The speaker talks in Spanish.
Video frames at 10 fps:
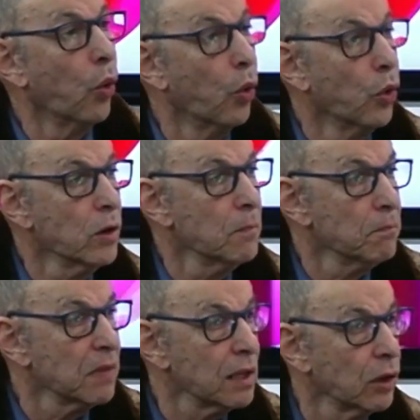un
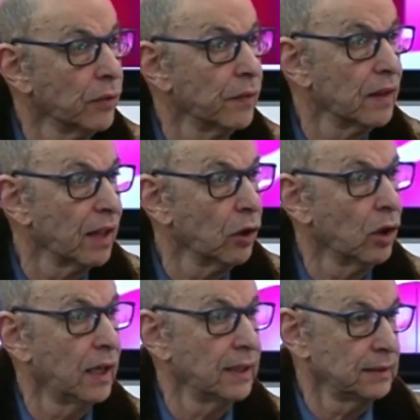millón de
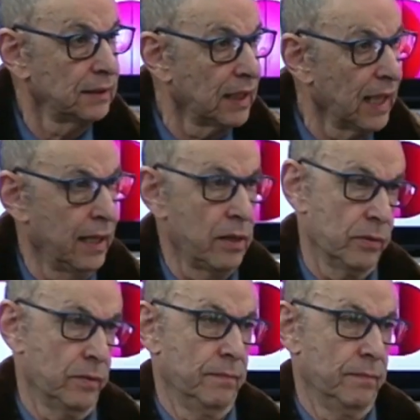dólares diario.